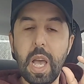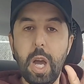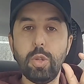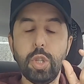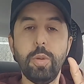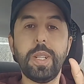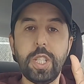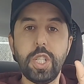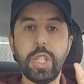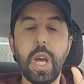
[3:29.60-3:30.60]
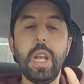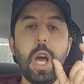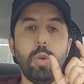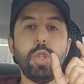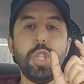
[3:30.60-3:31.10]
عاود شنو بغيتي تشتغل
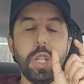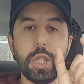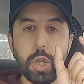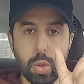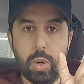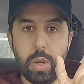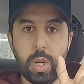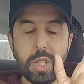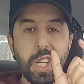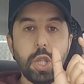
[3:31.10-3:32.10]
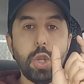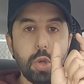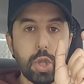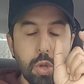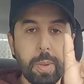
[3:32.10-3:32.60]
حاولوا تحددوا
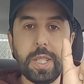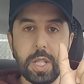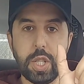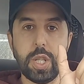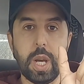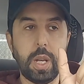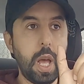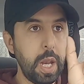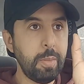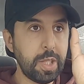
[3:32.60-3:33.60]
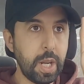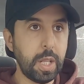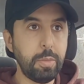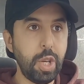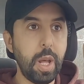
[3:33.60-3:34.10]
تحددوا شنو بغيتي تشتغل انا مثلا
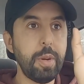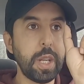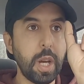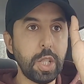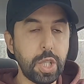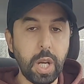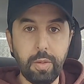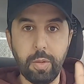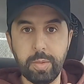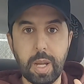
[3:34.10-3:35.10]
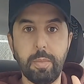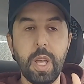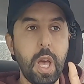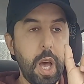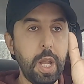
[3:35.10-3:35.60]
غادي نمشي لامريكا غنشتغل في المطعم
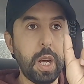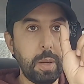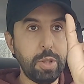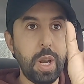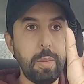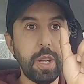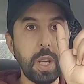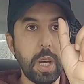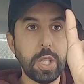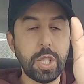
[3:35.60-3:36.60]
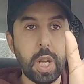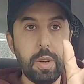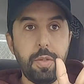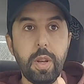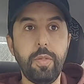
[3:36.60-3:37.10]
انا غنمشي لامريكا
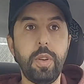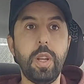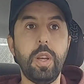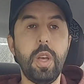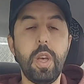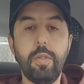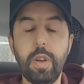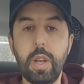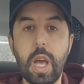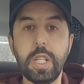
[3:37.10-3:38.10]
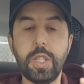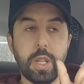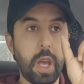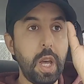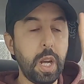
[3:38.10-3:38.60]
غنشتغل في الـ في الـ في الاي
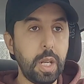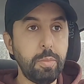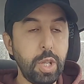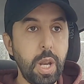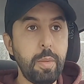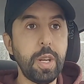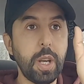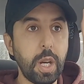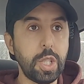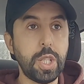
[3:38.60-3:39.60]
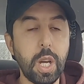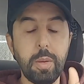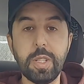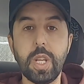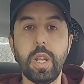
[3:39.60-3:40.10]
تي انا غنمشي لامريكا
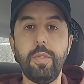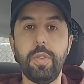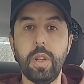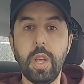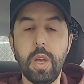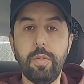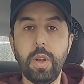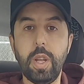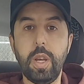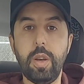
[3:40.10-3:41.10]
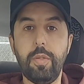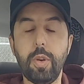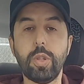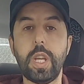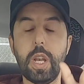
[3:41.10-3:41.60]
غنشتغل مثلا في الـ في ال
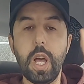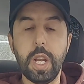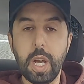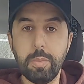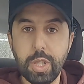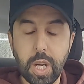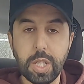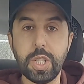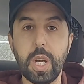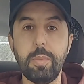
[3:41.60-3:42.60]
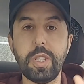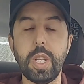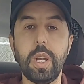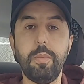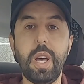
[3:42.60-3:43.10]
في الاوتيل انا غنمشي غنشتغل
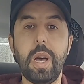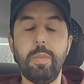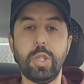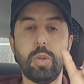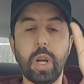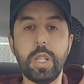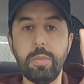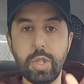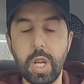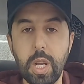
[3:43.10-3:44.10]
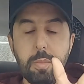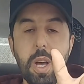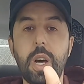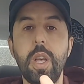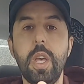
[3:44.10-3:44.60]
مثلا مع امازون غادي نشتغل
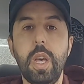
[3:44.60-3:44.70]
مع